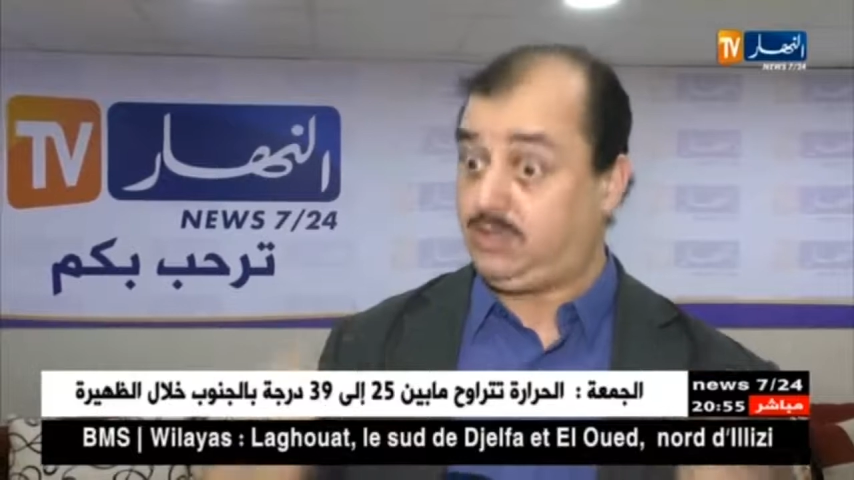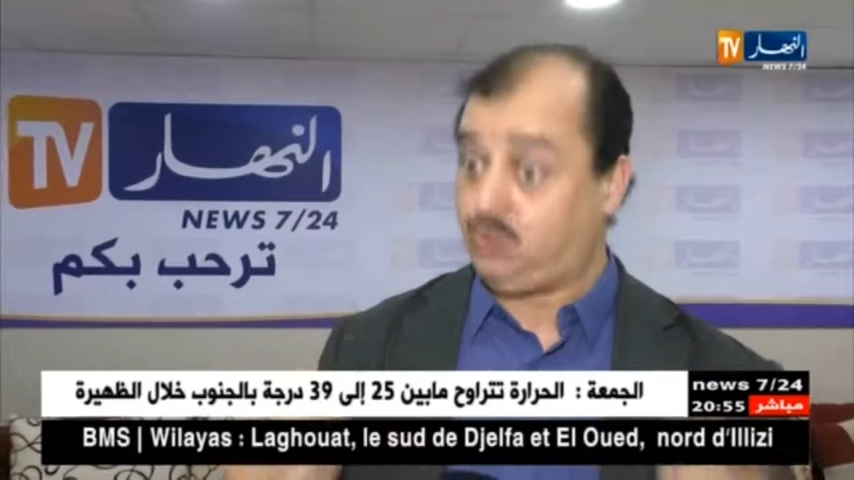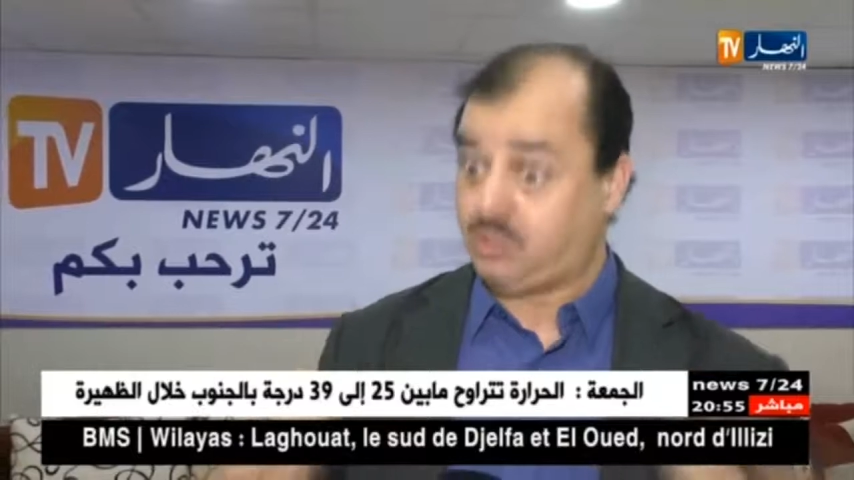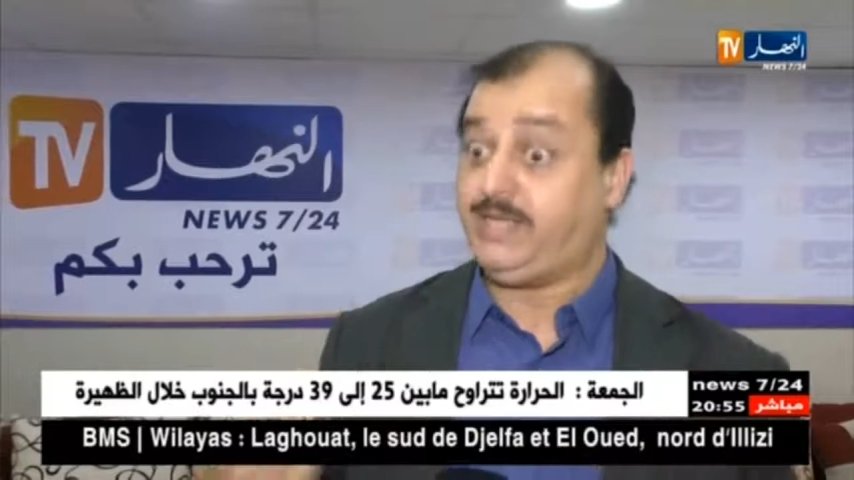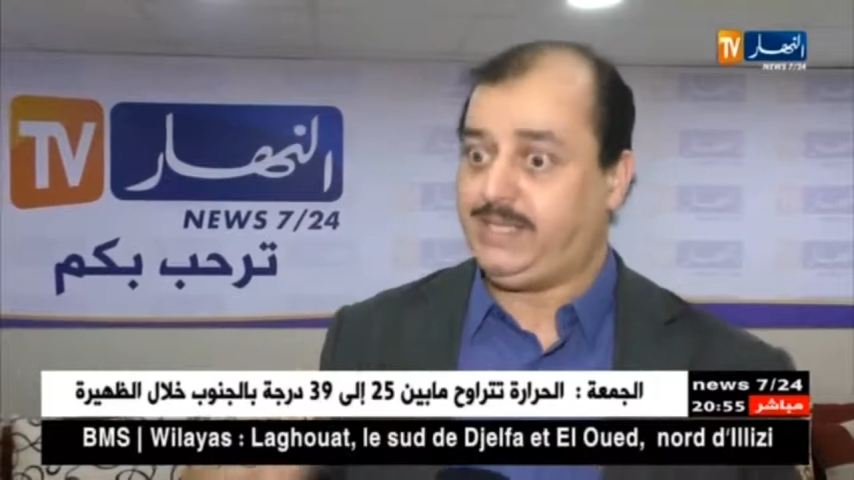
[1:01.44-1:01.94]
آه،
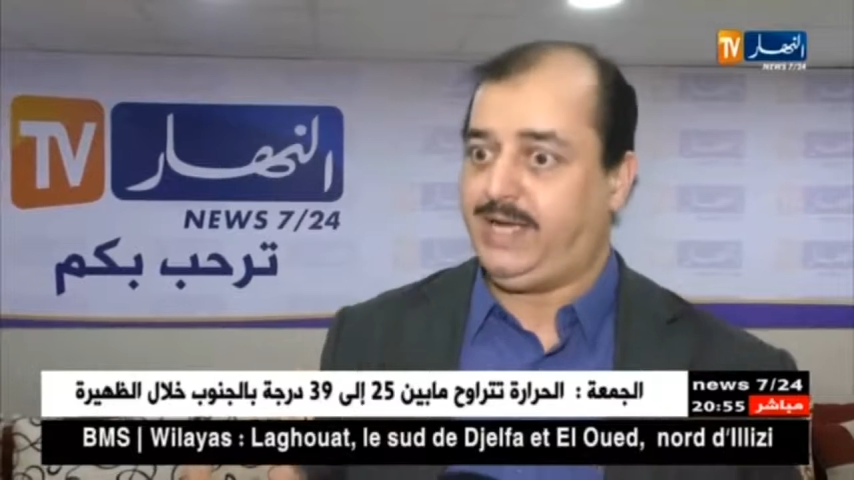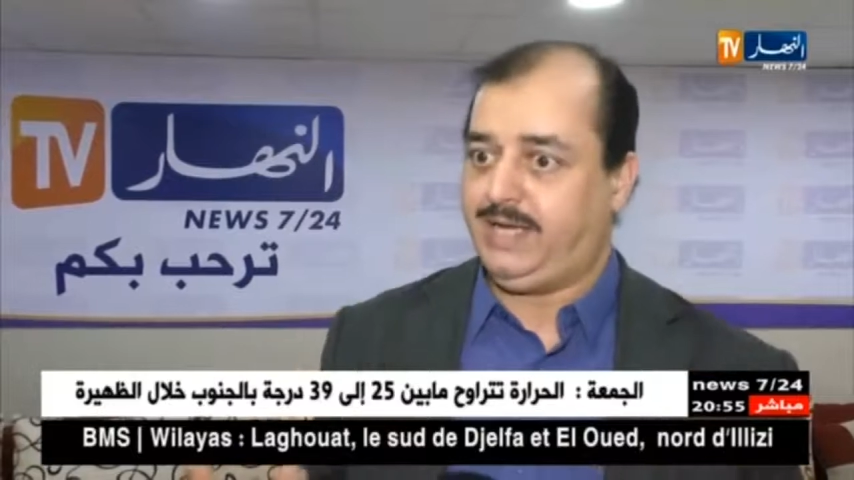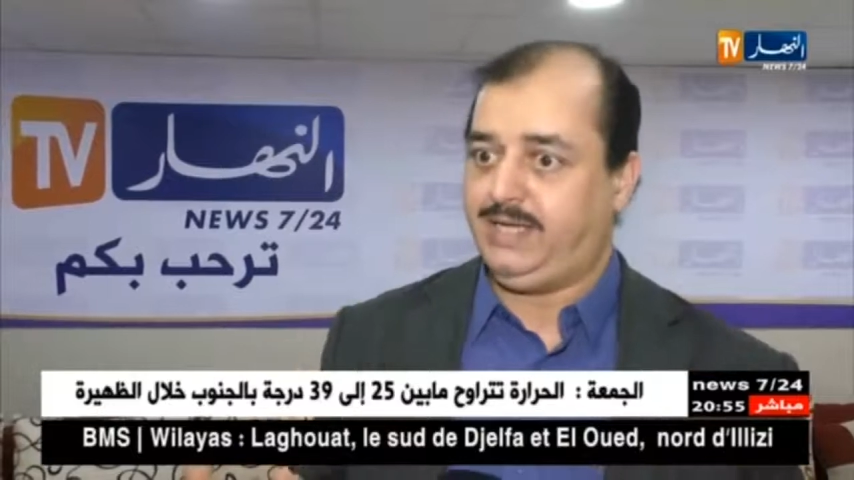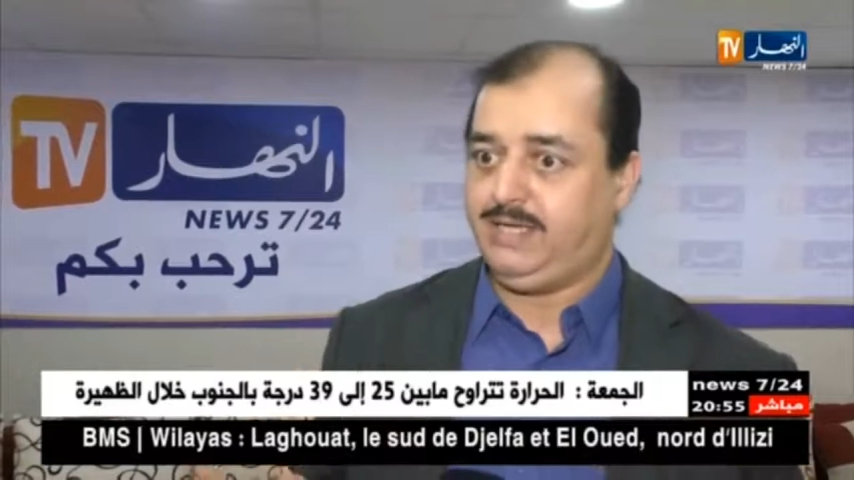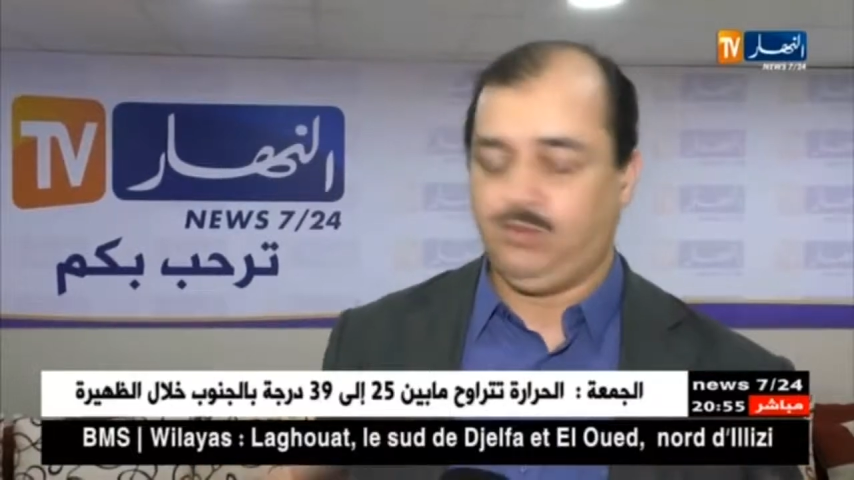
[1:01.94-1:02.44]
تصنع
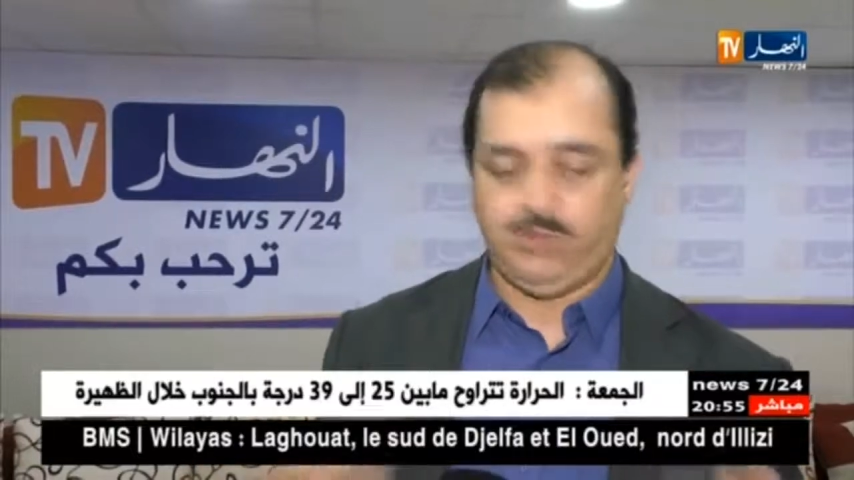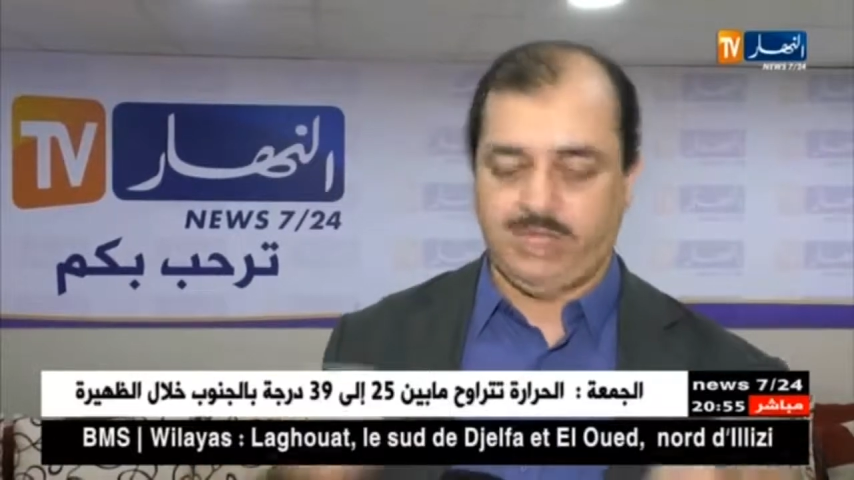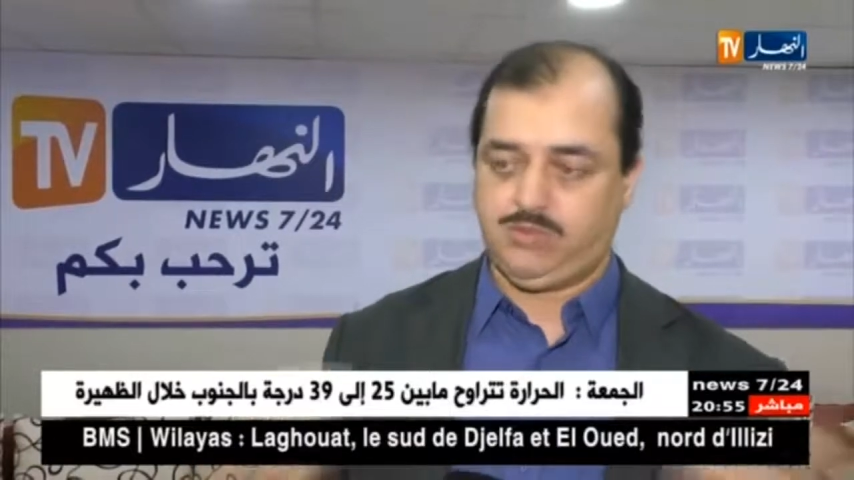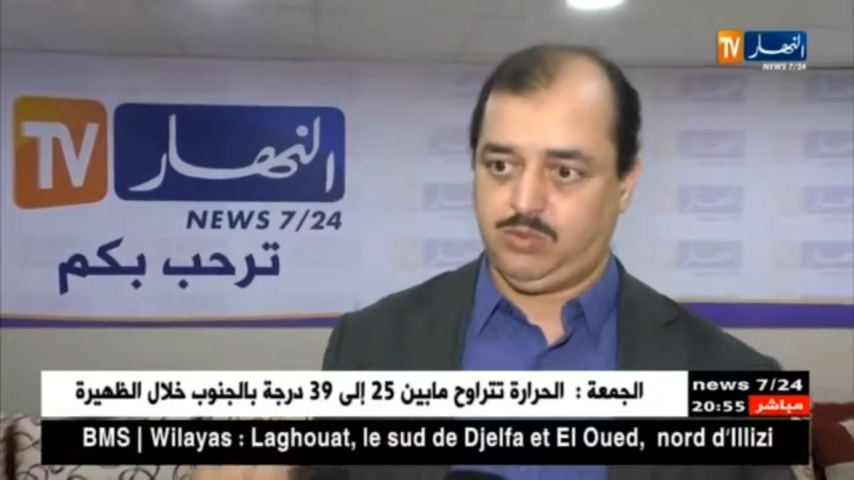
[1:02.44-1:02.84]
ولا